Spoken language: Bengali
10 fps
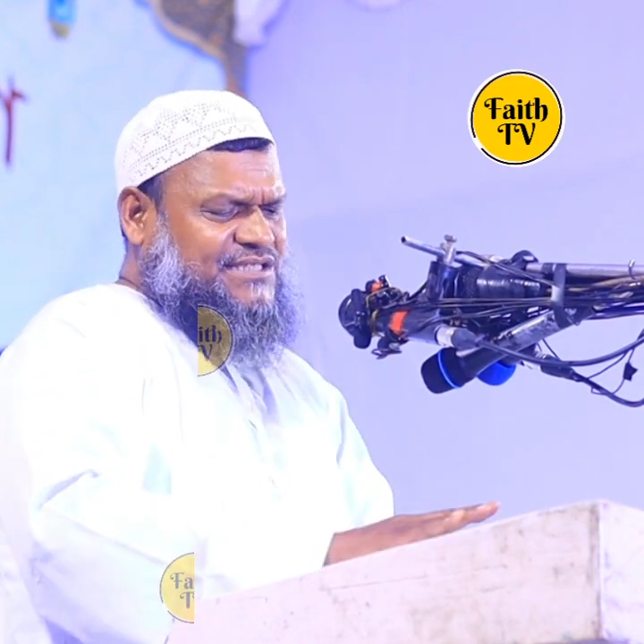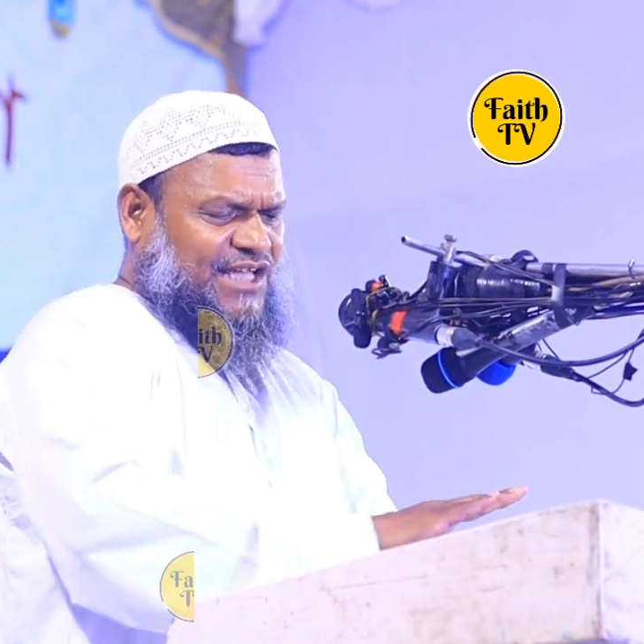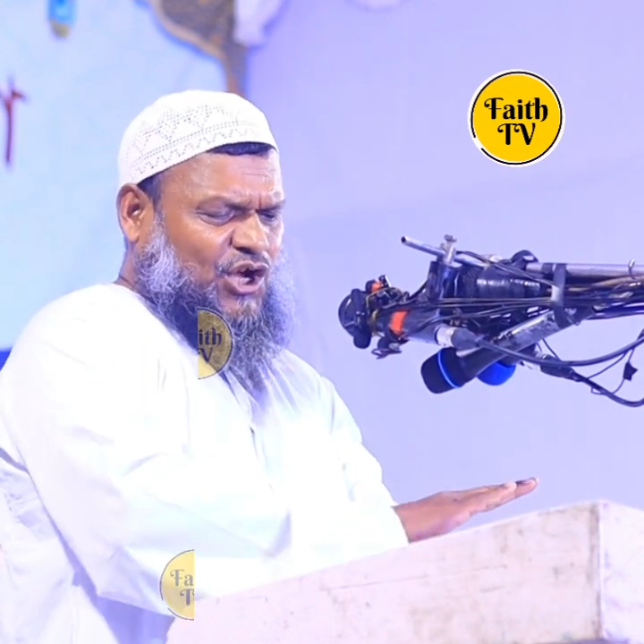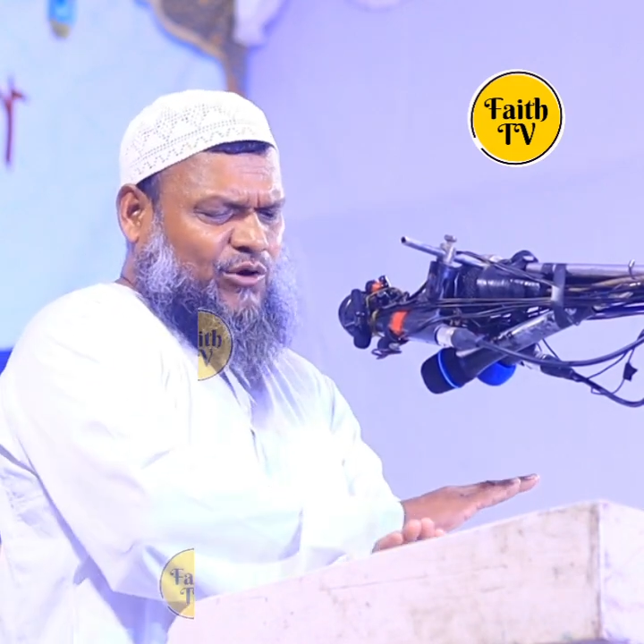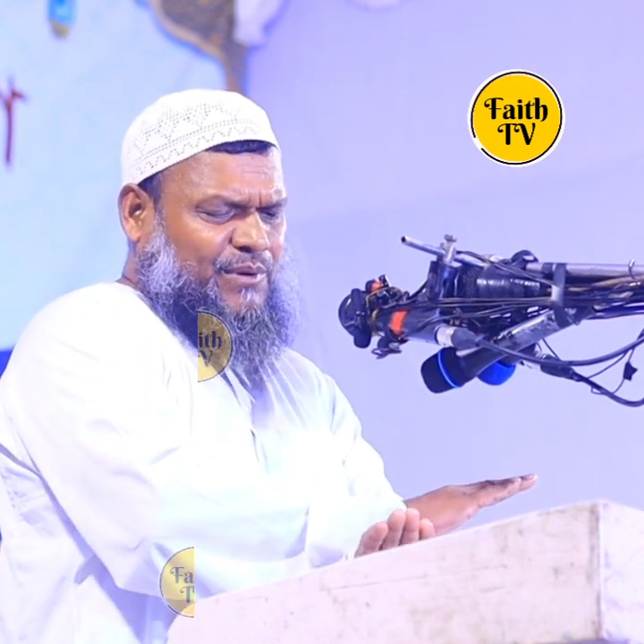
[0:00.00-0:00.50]

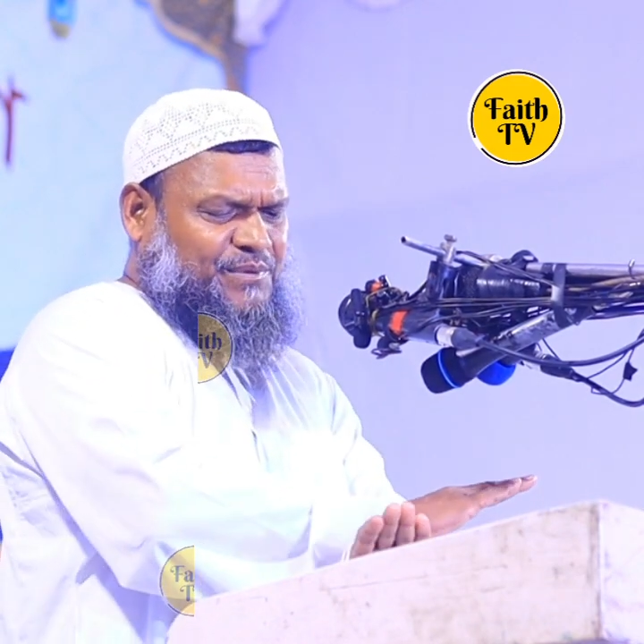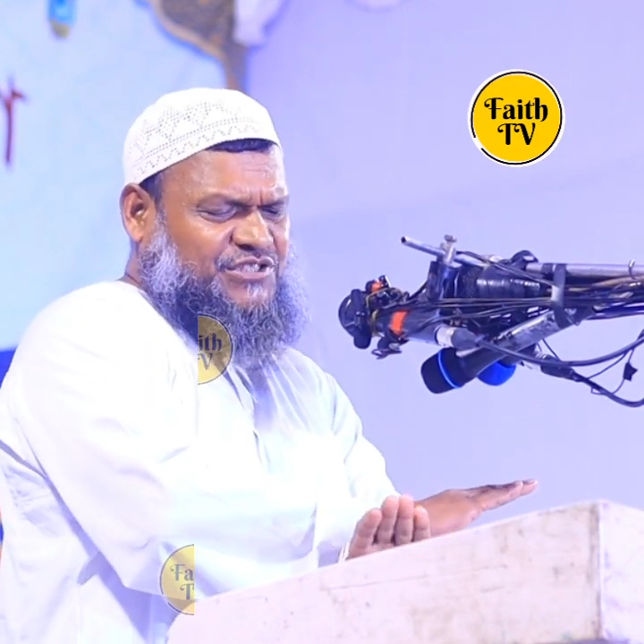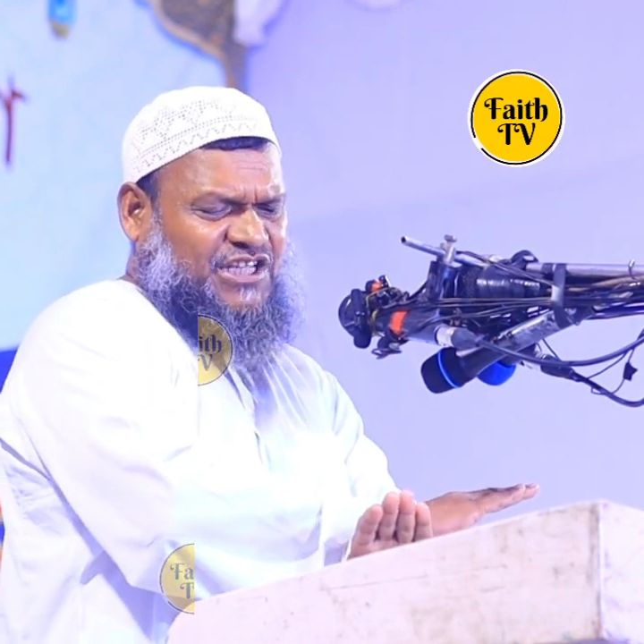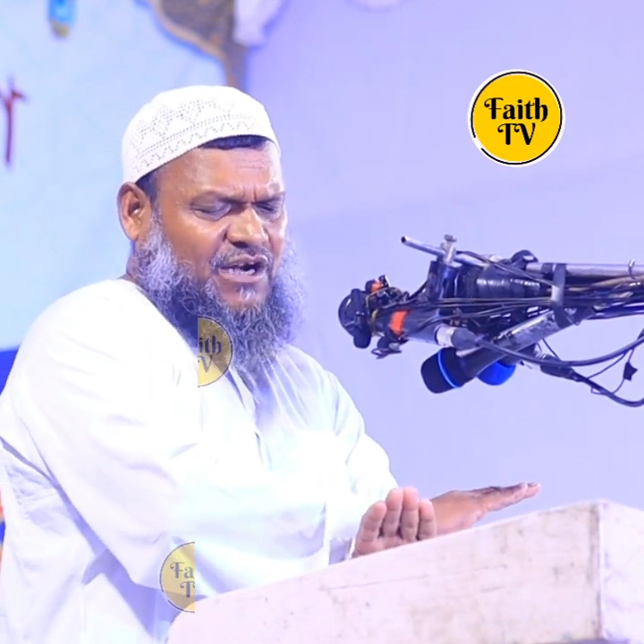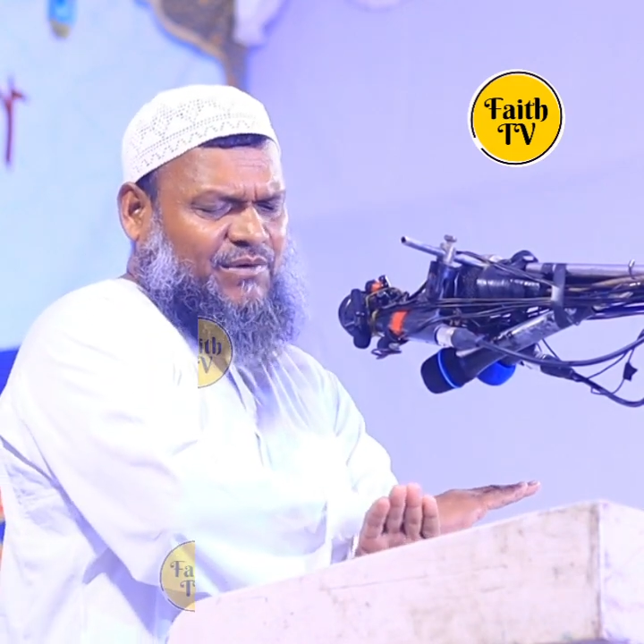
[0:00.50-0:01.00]
সেই হবে
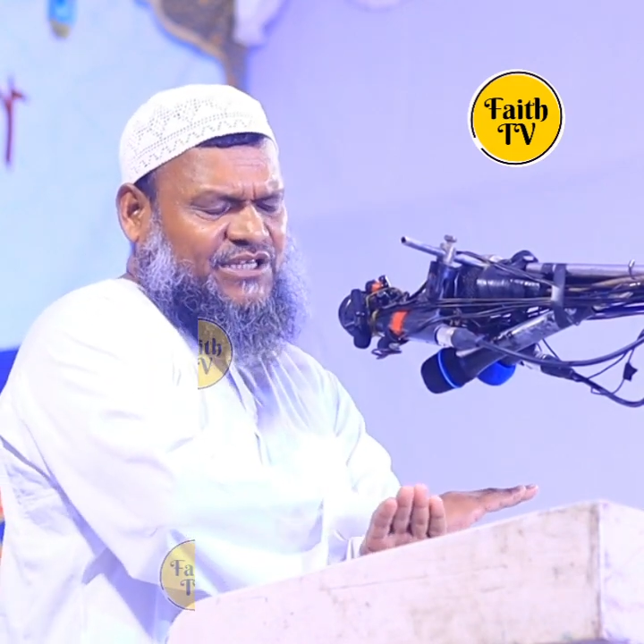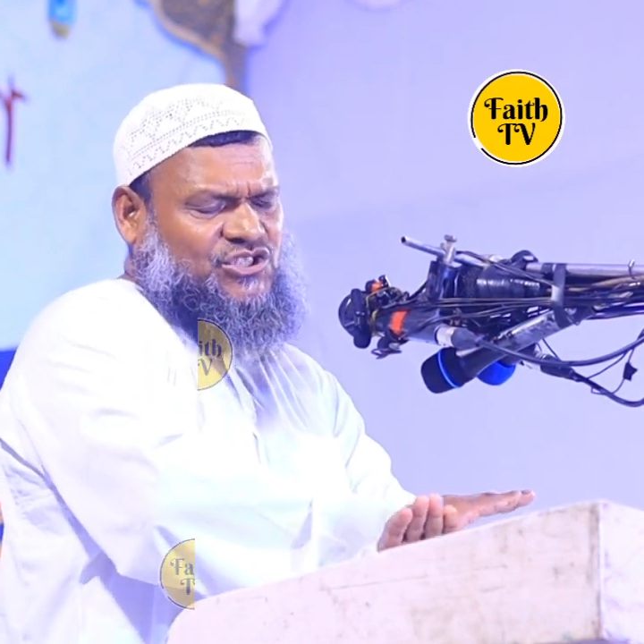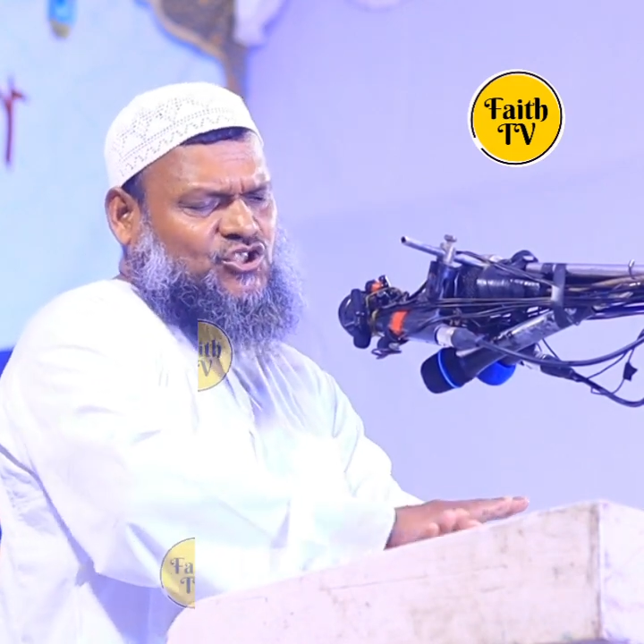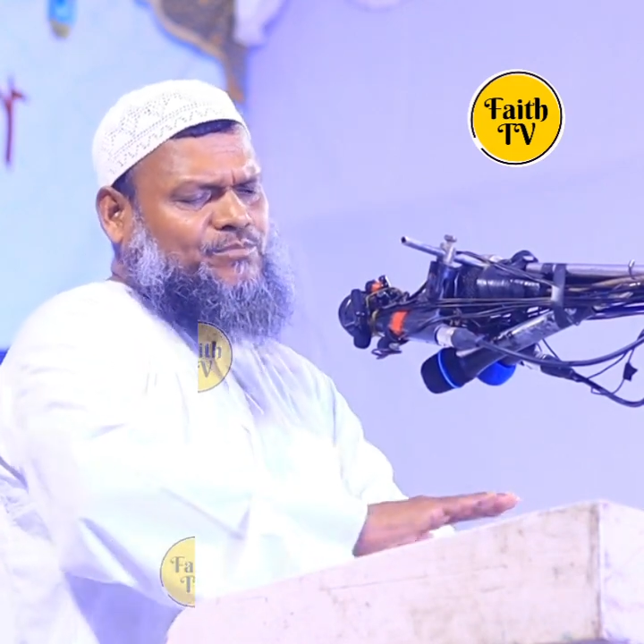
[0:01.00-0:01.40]
বিচার মাঠে